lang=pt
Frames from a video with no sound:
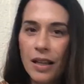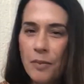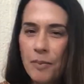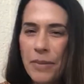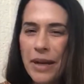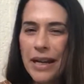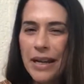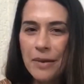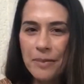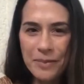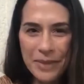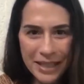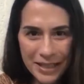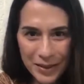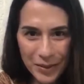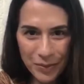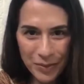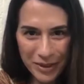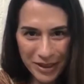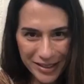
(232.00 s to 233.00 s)

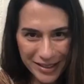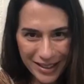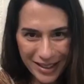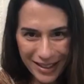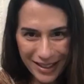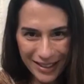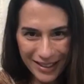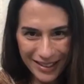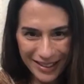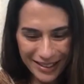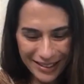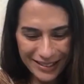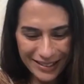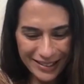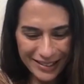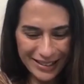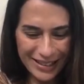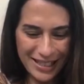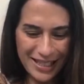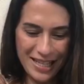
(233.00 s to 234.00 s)
Parabéns por estar aqui.
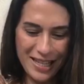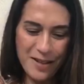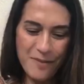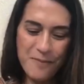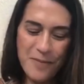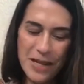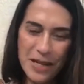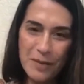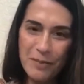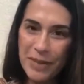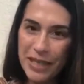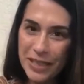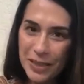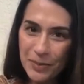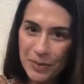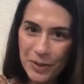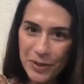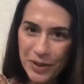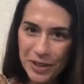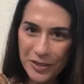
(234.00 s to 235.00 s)
Parabéns
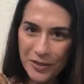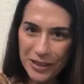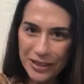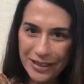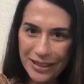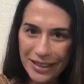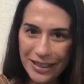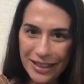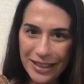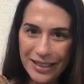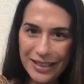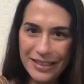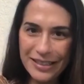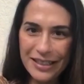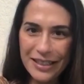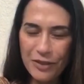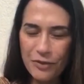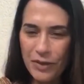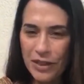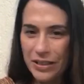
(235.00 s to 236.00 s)
pelo seu interesse
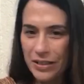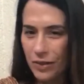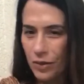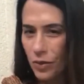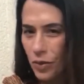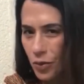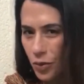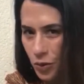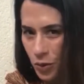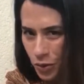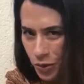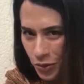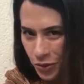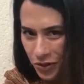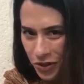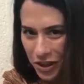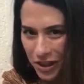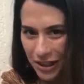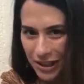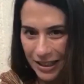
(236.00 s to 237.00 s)
em fazer um curso
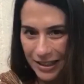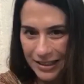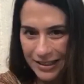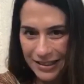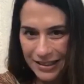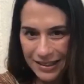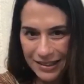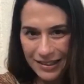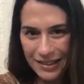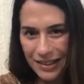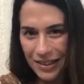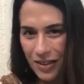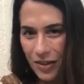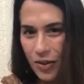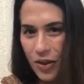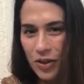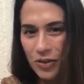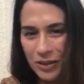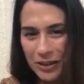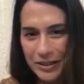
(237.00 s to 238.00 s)
de inglês.
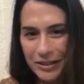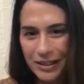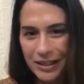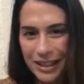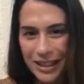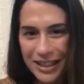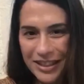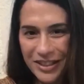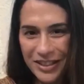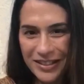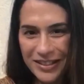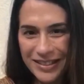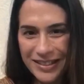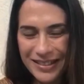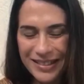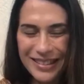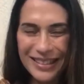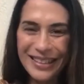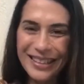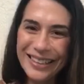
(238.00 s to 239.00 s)
Congratulations
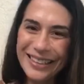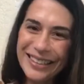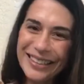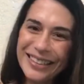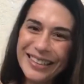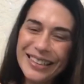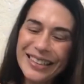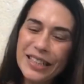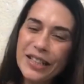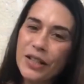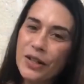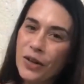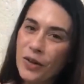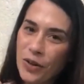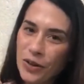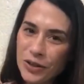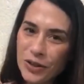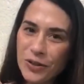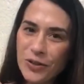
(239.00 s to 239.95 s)
e conte